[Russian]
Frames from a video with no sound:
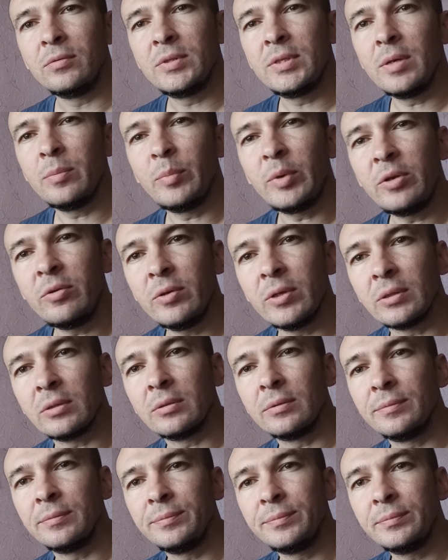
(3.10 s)
Всем привет!
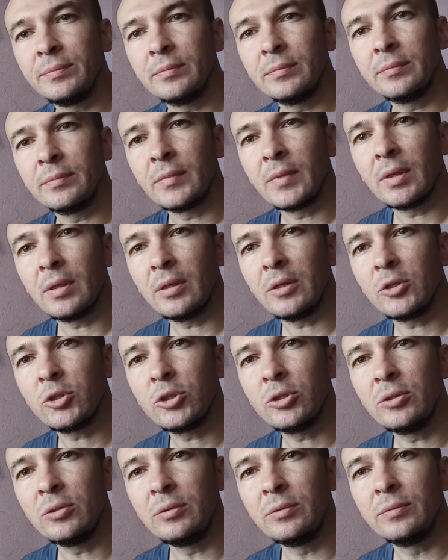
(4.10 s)

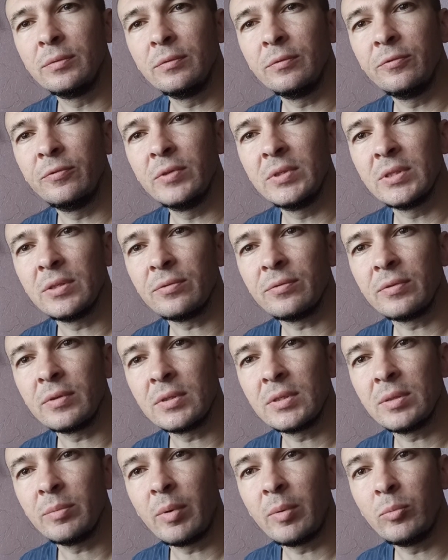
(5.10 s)
Решил вызов
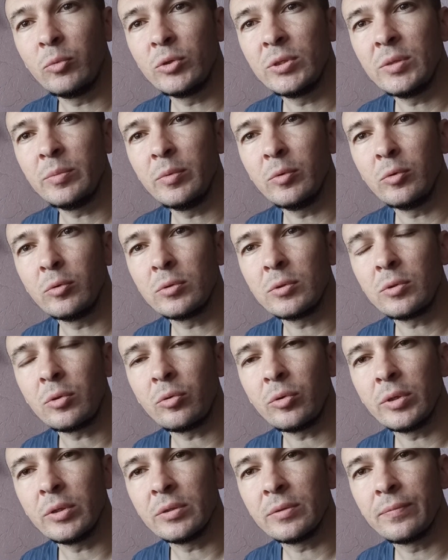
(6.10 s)
самому себе
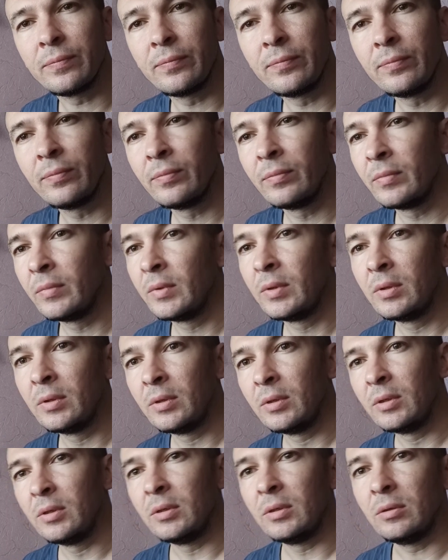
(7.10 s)
устроить.
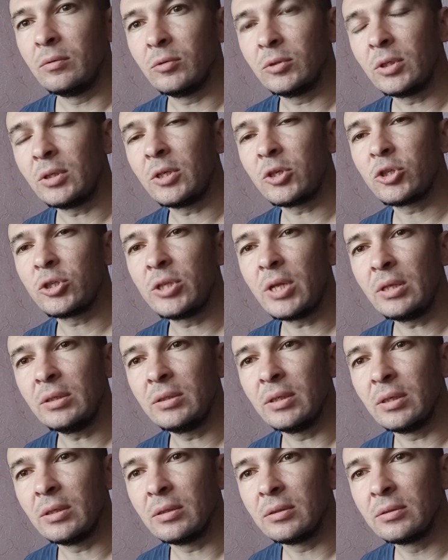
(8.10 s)
Вот эта
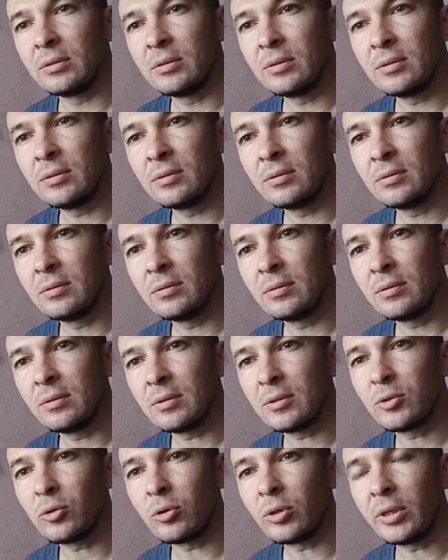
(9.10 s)
штанга
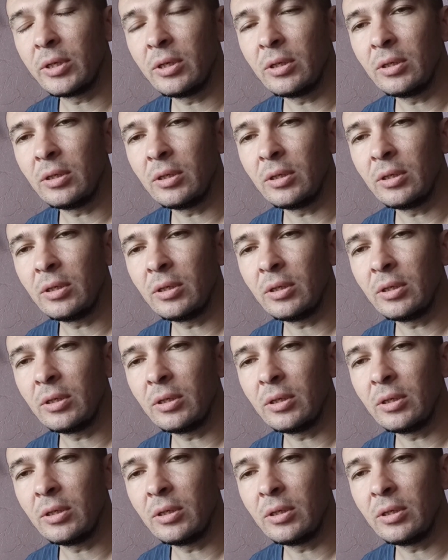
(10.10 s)
40